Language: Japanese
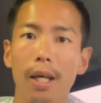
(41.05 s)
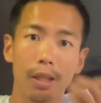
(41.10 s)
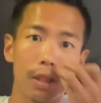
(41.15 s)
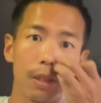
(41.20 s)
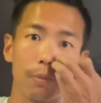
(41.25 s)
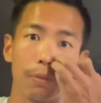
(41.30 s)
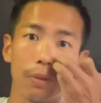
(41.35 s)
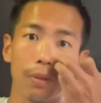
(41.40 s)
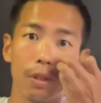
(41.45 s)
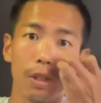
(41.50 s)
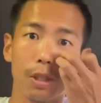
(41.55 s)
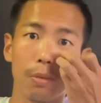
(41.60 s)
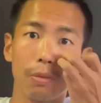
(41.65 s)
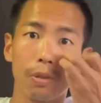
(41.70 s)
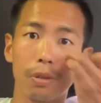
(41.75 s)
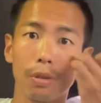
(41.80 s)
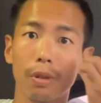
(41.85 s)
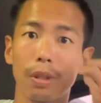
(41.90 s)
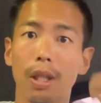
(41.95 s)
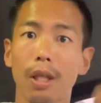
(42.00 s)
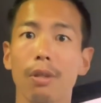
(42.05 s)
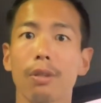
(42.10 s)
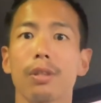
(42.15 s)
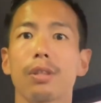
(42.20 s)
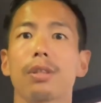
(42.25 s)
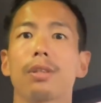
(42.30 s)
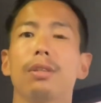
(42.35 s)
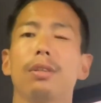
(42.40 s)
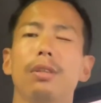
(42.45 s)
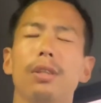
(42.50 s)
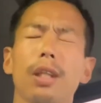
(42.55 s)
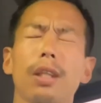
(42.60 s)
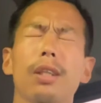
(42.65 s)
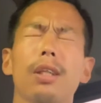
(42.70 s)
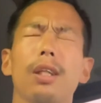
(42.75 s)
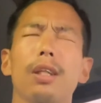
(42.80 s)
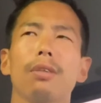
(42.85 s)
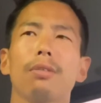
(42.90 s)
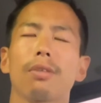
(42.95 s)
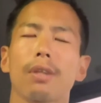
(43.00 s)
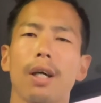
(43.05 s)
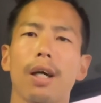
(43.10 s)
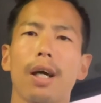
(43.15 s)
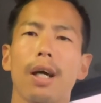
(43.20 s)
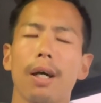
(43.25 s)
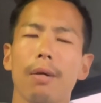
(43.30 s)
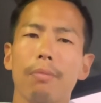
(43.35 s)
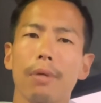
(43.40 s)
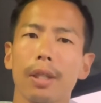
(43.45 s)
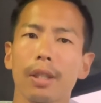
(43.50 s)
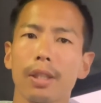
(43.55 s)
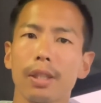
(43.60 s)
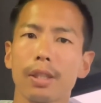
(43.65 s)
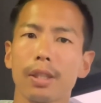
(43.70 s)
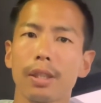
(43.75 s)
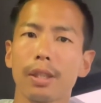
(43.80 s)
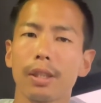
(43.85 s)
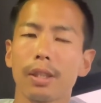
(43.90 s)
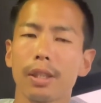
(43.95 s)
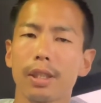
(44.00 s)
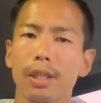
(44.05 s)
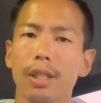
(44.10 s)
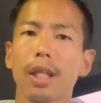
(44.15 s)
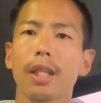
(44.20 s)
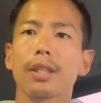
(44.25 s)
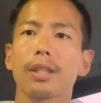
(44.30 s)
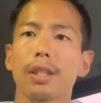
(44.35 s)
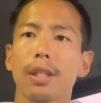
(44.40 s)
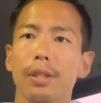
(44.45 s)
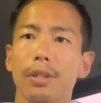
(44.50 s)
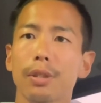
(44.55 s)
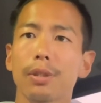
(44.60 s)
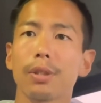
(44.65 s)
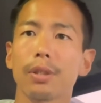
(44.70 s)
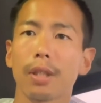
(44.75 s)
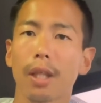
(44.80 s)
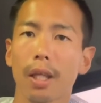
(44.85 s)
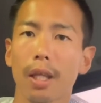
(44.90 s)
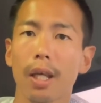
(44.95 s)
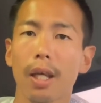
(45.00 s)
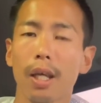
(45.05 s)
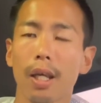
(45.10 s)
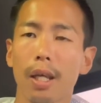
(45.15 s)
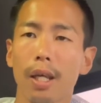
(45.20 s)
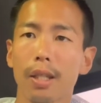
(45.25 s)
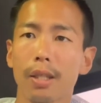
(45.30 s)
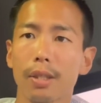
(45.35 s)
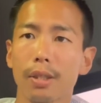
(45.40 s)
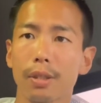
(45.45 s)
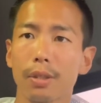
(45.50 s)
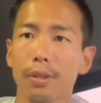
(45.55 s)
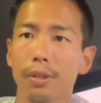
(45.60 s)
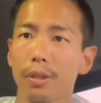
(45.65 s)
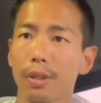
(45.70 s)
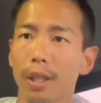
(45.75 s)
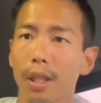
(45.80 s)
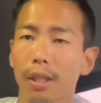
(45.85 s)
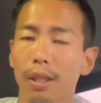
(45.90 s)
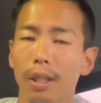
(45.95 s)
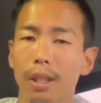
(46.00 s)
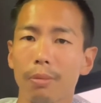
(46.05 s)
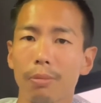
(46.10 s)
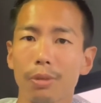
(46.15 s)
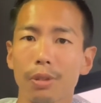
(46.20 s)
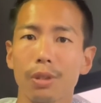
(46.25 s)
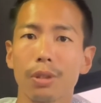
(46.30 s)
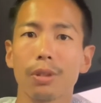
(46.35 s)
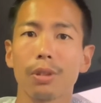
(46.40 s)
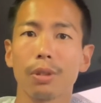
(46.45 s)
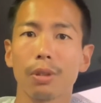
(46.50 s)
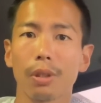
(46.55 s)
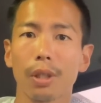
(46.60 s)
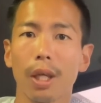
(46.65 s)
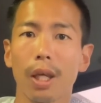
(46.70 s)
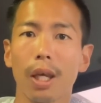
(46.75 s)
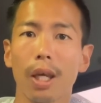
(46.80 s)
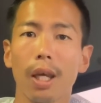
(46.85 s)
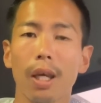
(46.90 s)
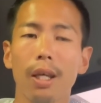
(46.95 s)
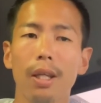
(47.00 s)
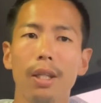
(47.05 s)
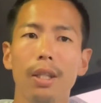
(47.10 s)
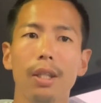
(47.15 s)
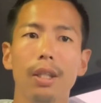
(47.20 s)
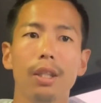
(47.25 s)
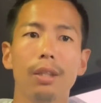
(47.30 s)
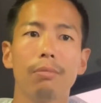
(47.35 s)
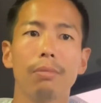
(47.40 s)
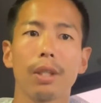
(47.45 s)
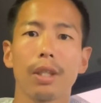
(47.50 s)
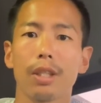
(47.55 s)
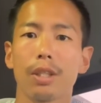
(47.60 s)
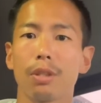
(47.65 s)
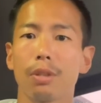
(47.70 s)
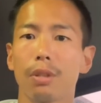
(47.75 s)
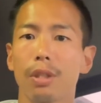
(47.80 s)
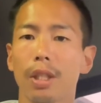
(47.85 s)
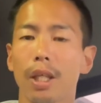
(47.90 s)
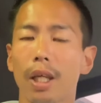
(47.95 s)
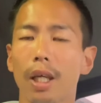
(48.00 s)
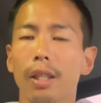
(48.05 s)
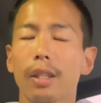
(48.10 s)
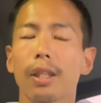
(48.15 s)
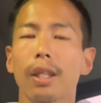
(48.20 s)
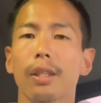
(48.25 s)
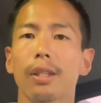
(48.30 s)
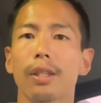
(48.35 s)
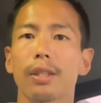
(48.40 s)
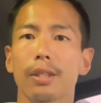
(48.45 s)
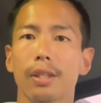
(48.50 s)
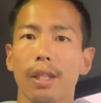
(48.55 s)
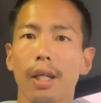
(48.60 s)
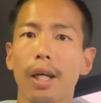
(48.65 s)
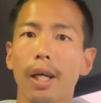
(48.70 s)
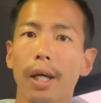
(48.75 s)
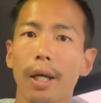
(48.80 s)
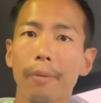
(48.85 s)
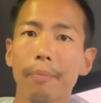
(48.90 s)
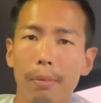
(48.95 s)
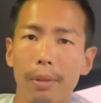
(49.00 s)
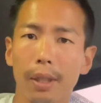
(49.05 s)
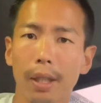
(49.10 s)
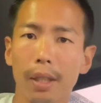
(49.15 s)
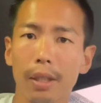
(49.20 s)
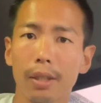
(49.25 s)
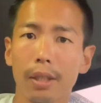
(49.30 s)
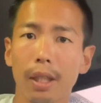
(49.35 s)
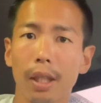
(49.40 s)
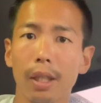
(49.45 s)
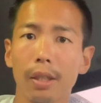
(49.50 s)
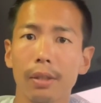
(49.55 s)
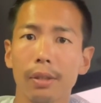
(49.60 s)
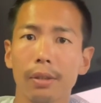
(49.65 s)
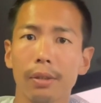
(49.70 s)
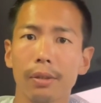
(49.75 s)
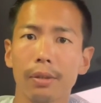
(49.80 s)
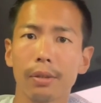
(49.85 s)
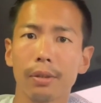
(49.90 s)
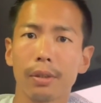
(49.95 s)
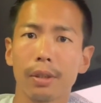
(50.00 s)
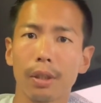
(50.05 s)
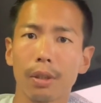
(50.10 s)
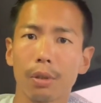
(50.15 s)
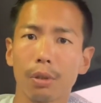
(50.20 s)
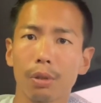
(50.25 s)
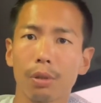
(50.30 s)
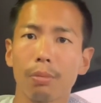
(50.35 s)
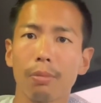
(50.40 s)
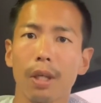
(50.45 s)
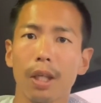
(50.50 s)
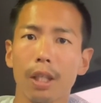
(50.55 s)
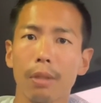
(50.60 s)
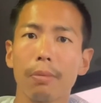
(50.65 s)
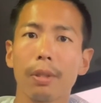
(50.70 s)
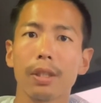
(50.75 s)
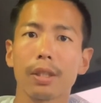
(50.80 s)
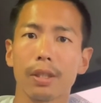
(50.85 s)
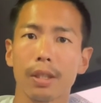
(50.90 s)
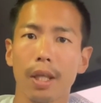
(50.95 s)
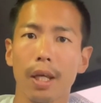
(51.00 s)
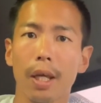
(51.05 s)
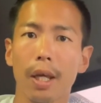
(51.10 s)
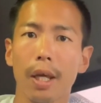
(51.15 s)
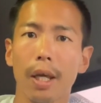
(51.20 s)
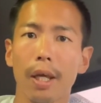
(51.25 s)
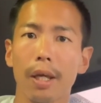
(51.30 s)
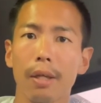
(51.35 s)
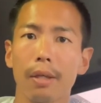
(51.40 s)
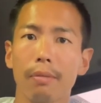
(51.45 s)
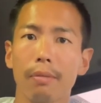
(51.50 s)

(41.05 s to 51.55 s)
自分の地元でのスクールだったりとか、まあ、7、8年続いたね、えスクールだったりもするので、まあ、非常に悩んだんですが、まあ、体育館っていうこともありまして、